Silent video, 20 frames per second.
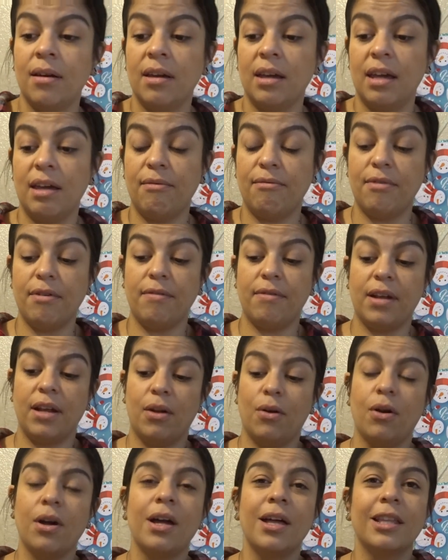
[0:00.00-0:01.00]
en
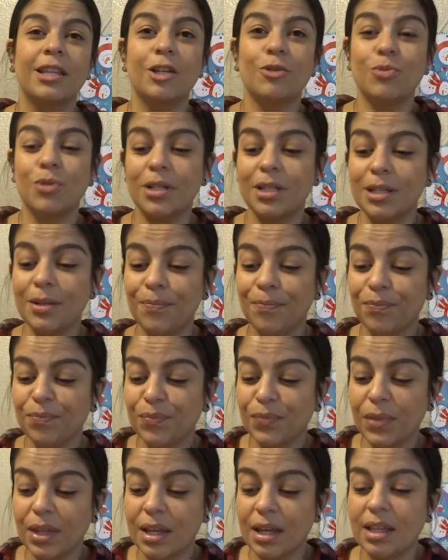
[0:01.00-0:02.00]
febrero. Después
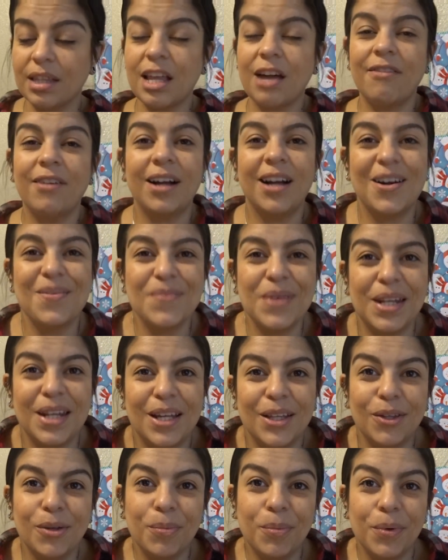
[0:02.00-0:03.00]
estaba
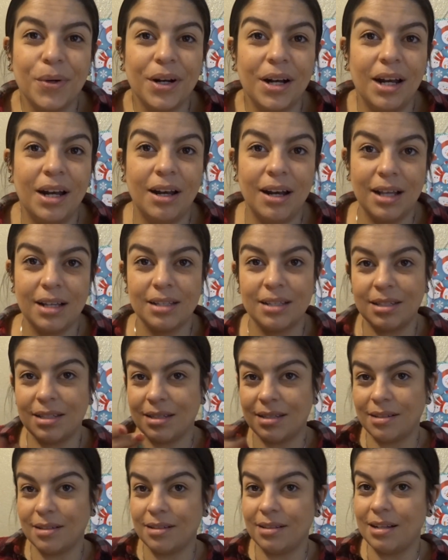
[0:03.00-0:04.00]
caminando por
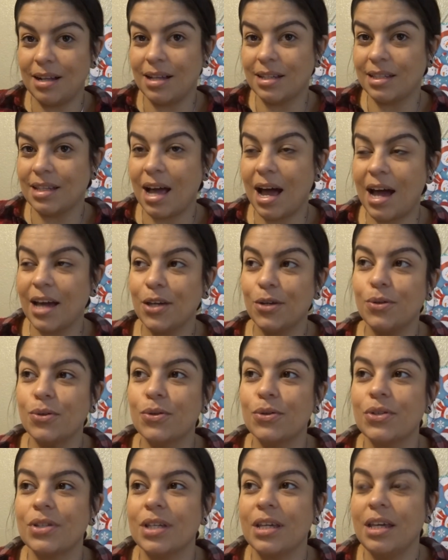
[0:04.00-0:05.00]
las, las
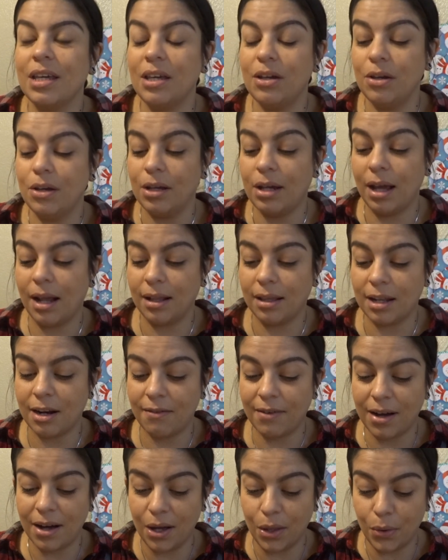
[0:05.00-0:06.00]
y el
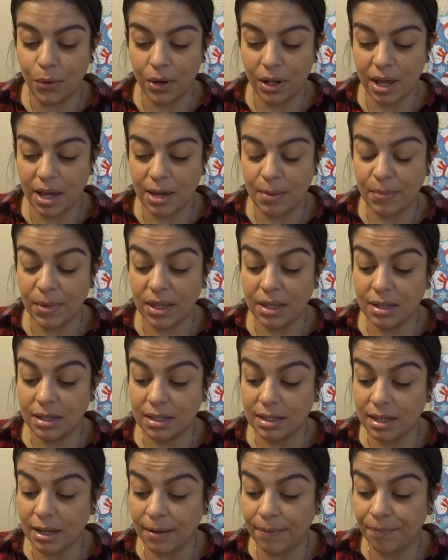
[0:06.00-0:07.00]
trabajador de ahí me
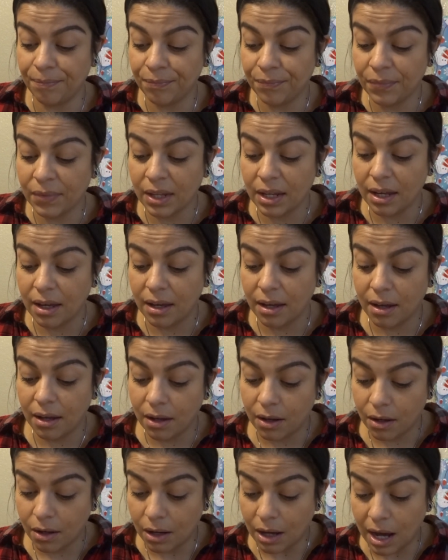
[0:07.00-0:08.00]
dice,
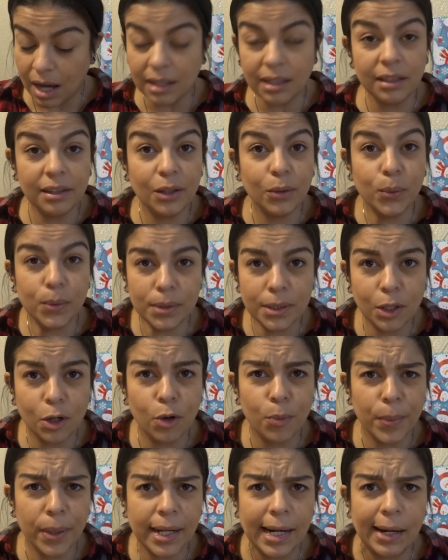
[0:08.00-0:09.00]
¿a ti te gusta
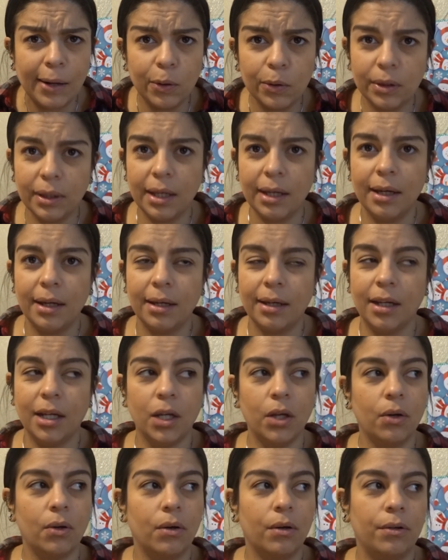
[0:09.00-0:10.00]
comer elote? Y
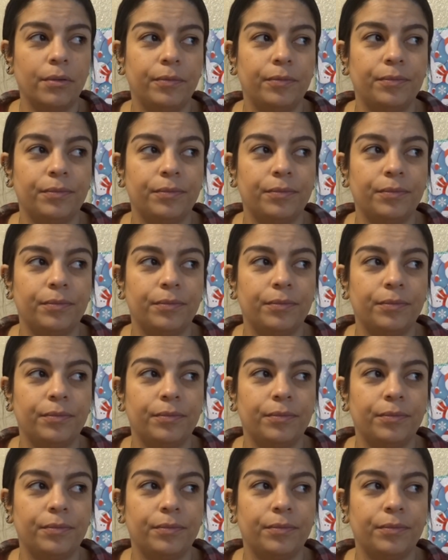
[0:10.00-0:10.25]
yo,